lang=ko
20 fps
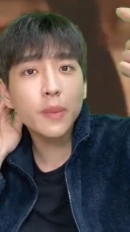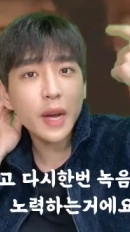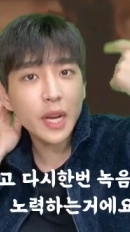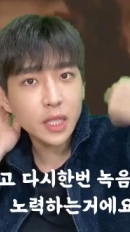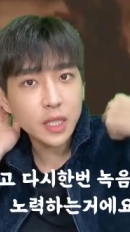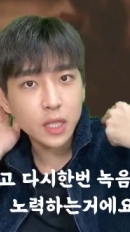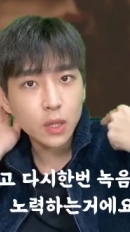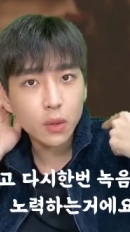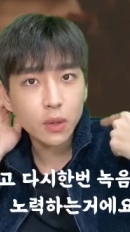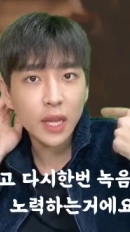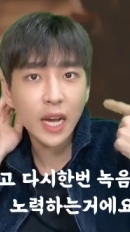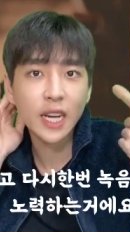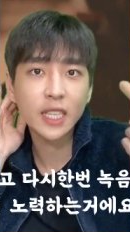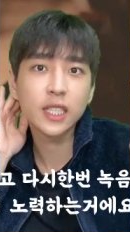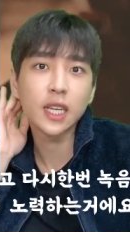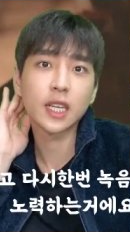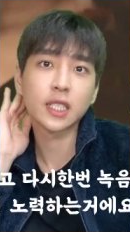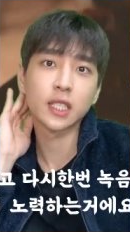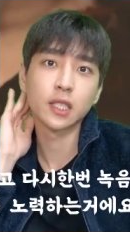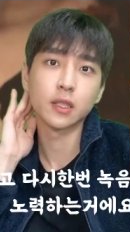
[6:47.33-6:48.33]
듣고 다시
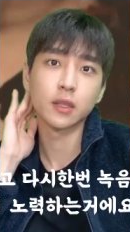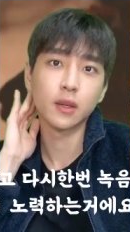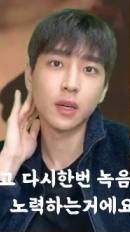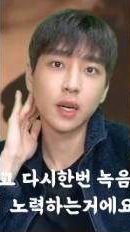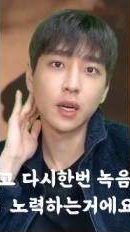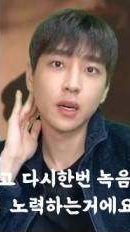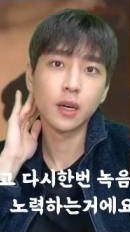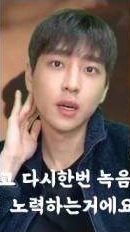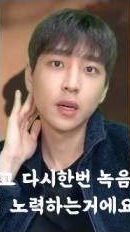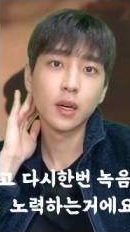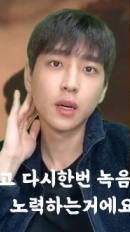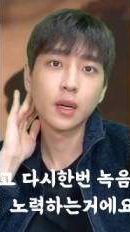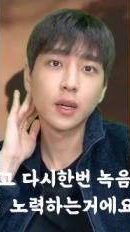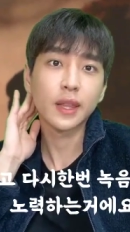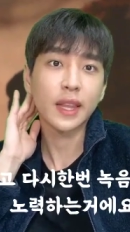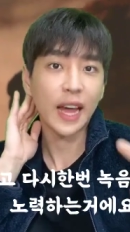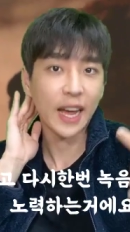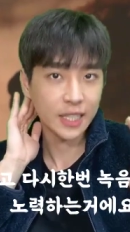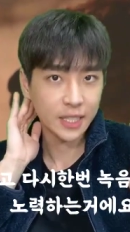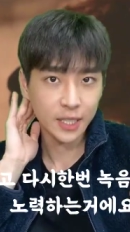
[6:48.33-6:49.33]
하시는 거예요.
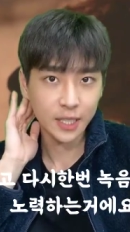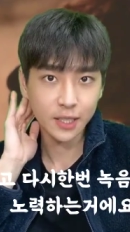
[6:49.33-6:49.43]
다시.